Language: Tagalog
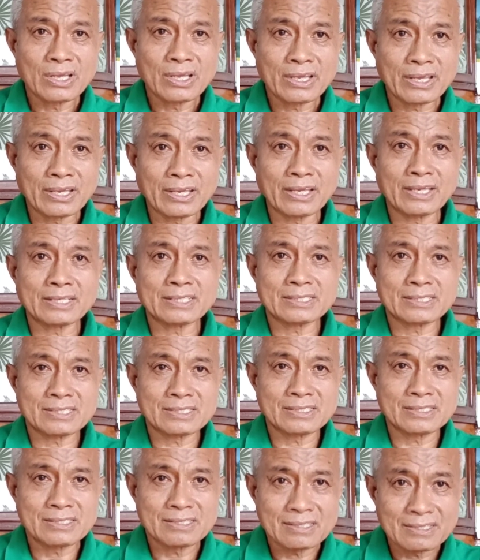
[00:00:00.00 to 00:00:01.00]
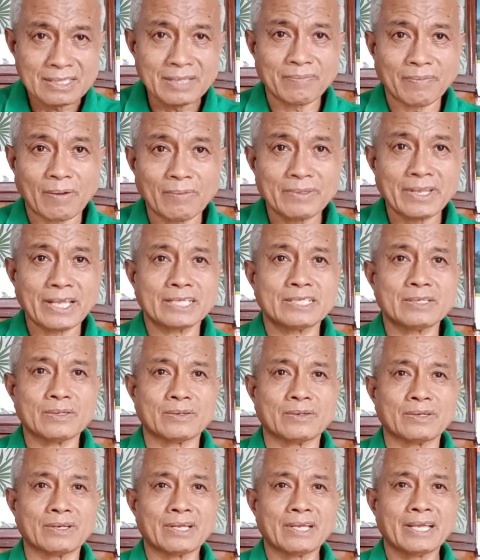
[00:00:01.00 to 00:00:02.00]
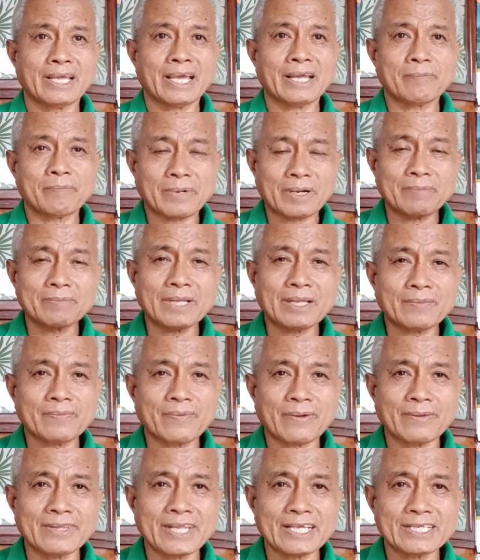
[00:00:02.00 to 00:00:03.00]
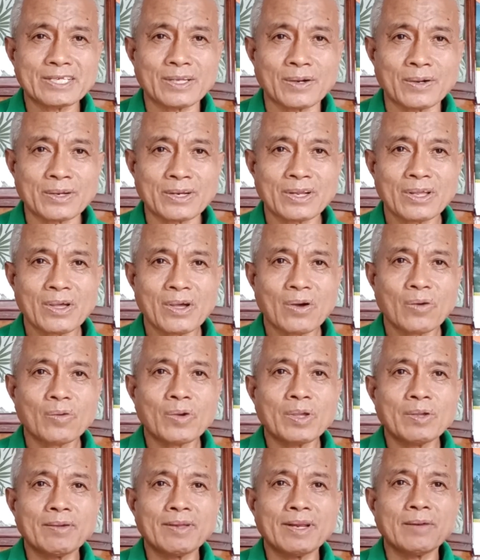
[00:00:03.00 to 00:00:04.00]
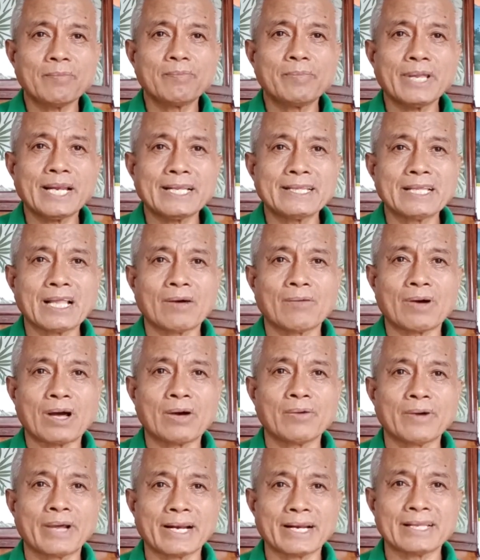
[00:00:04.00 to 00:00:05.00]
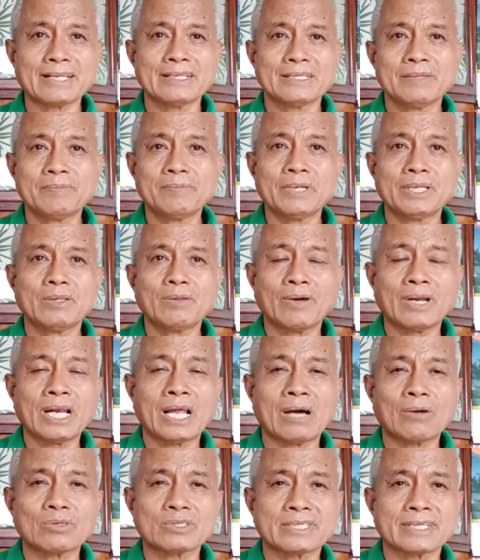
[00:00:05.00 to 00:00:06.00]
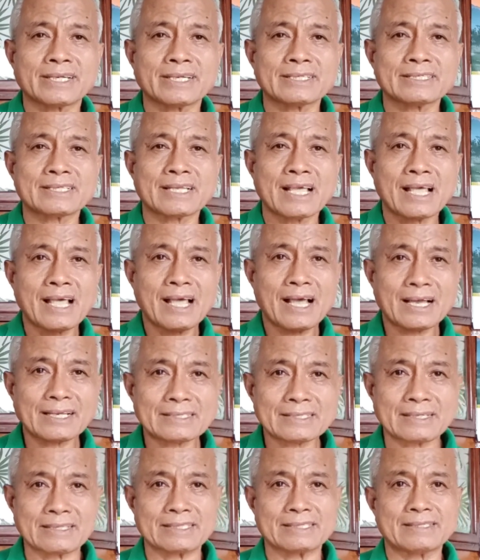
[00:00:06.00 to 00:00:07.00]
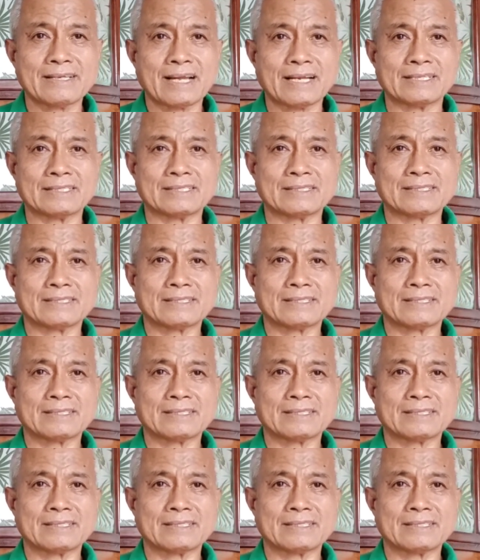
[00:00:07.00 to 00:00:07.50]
He is the foundation. And from that foundation, we will build now our individual houses as Christians.